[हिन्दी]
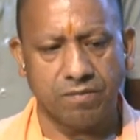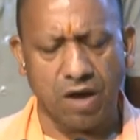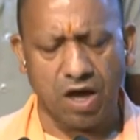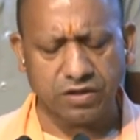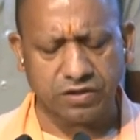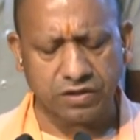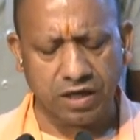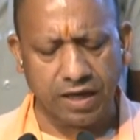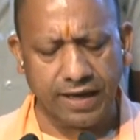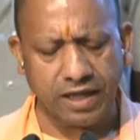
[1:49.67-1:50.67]
बहुत
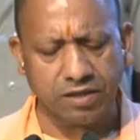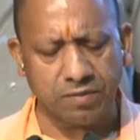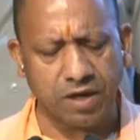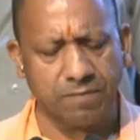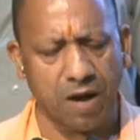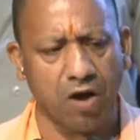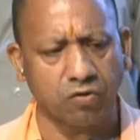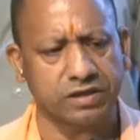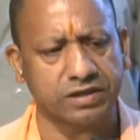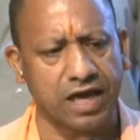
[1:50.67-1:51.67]
सकारात्मक
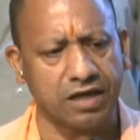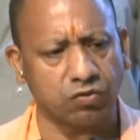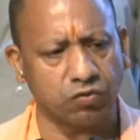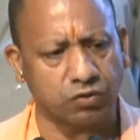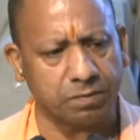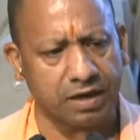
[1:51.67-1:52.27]
भाव के साथ उस